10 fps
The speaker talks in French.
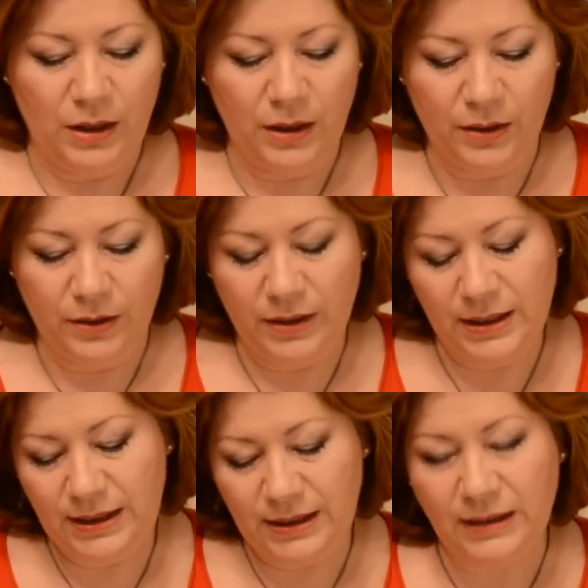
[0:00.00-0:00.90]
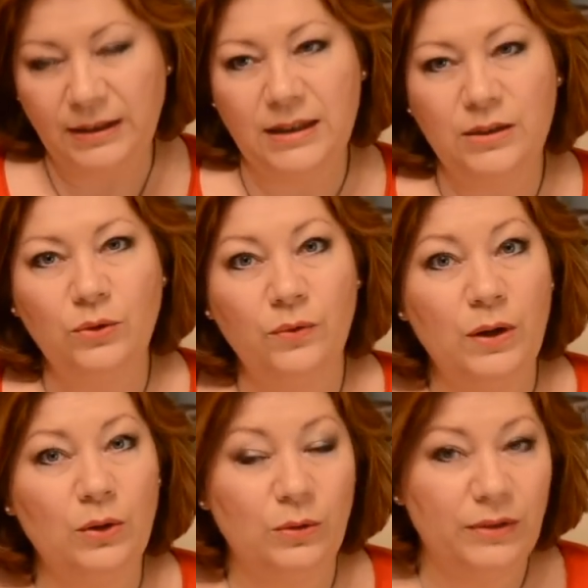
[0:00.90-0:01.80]
Euh, et c'est intéressant de
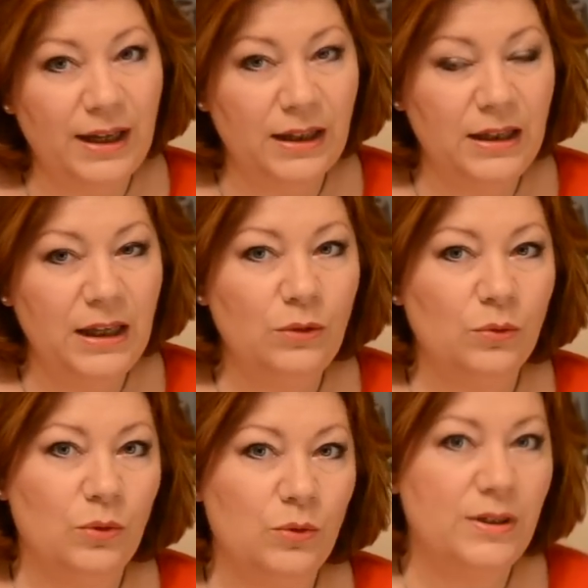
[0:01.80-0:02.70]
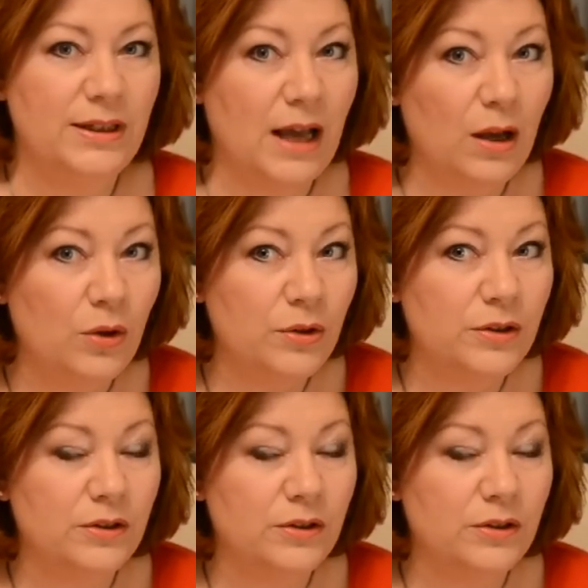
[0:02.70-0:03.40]
voir que le dernier, donc le Saros